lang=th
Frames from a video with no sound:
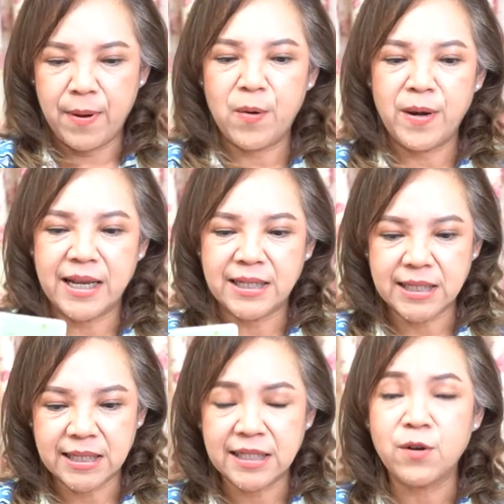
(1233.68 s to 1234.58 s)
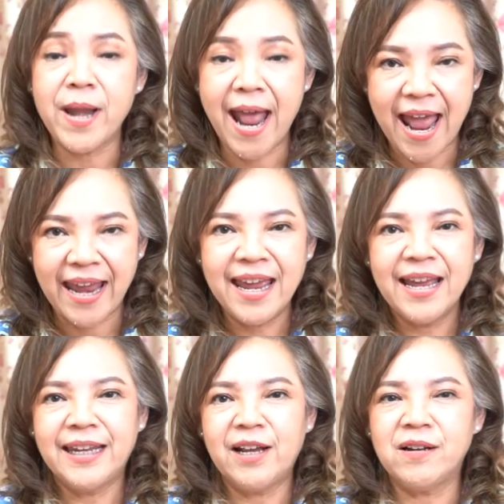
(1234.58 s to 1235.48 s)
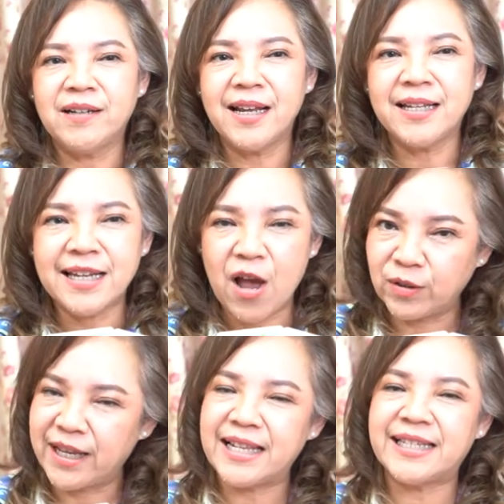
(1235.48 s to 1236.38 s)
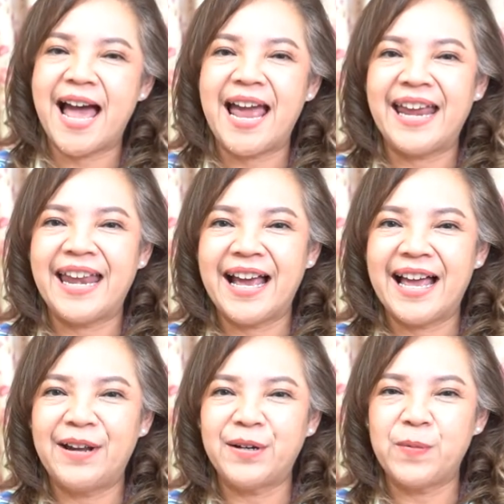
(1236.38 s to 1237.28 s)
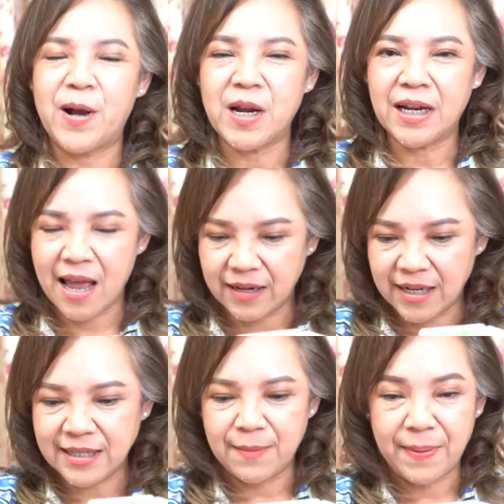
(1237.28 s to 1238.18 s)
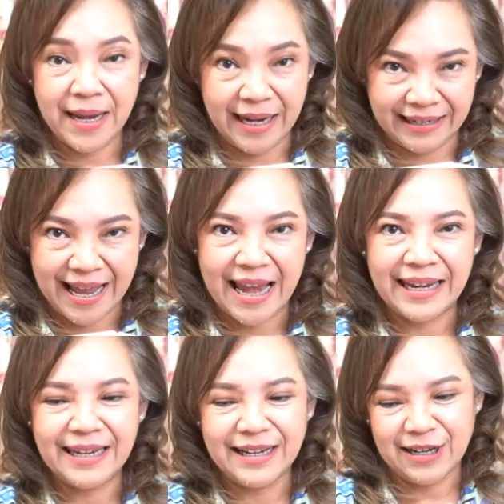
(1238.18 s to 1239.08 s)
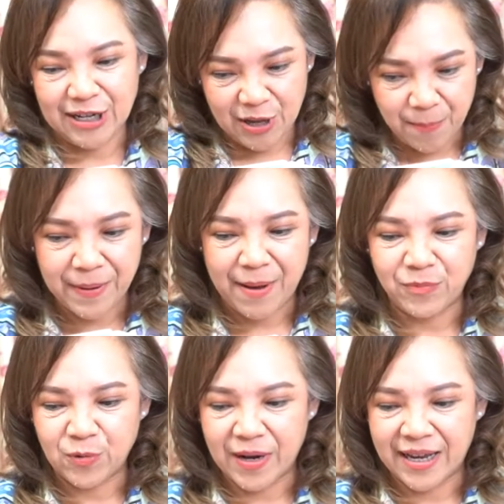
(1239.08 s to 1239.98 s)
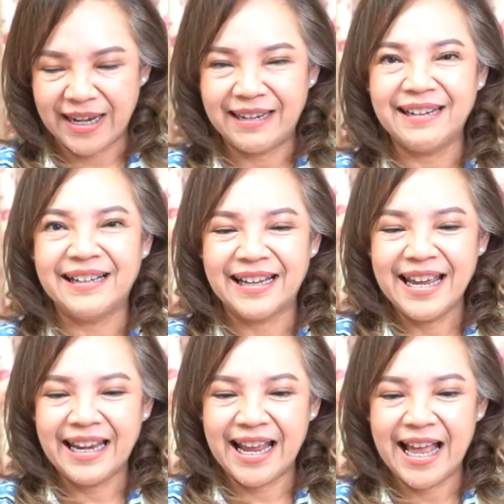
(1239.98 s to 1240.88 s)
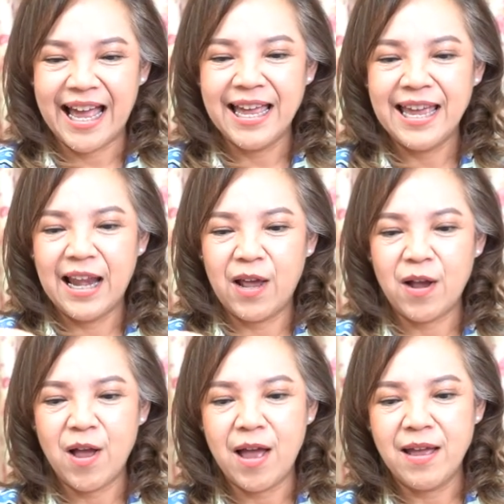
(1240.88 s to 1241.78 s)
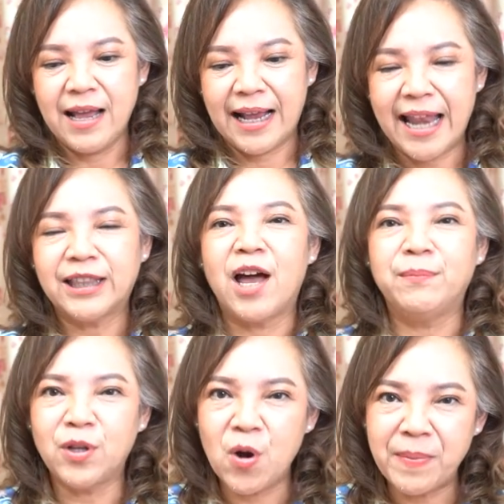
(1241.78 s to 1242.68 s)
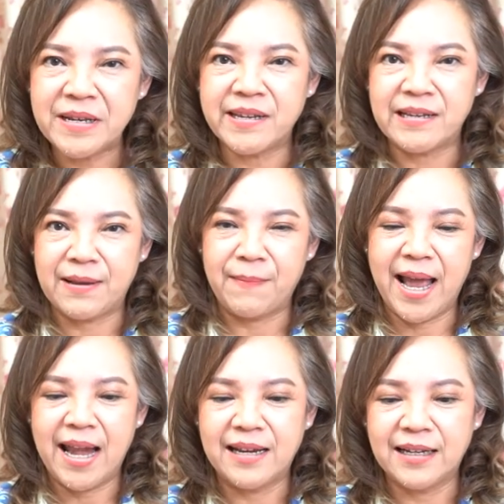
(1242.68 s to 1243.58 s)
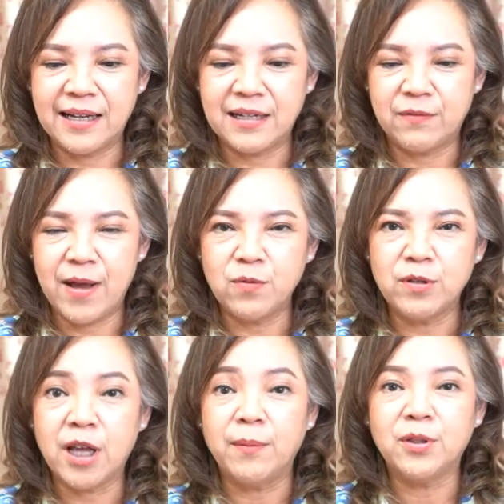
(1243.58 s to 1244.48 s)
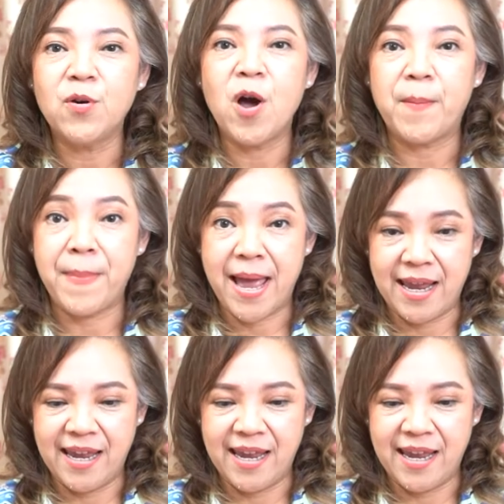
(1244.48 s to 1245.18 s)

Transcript: บางคนอาจจะเจอเจ้านายที่ค่อนข้างที่จะเอาแต่ใจนะคะหรือว่าค่อนข้างที่จะเผด็จการนิดนึงก็ต้องปรับตัวกันนิดนึงนะคะแล้วก็การตอบโต้เป็นสิ่งสำคัญเลยถ้าเกิดว่าคุณตอบโต้ออกไป